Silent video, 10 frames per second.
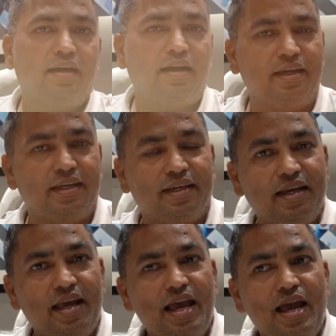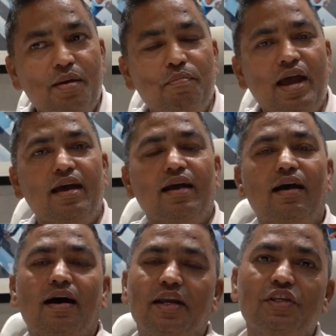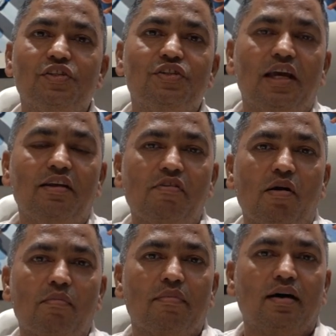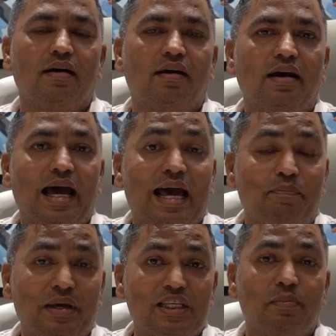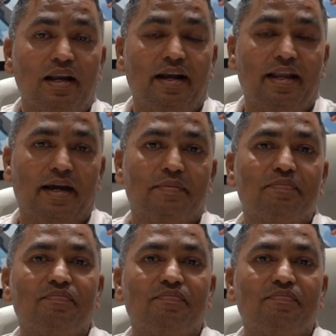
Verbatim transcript: हाय मैं हरीश जैन फ्रॉम एपिक्स मटर इंडिया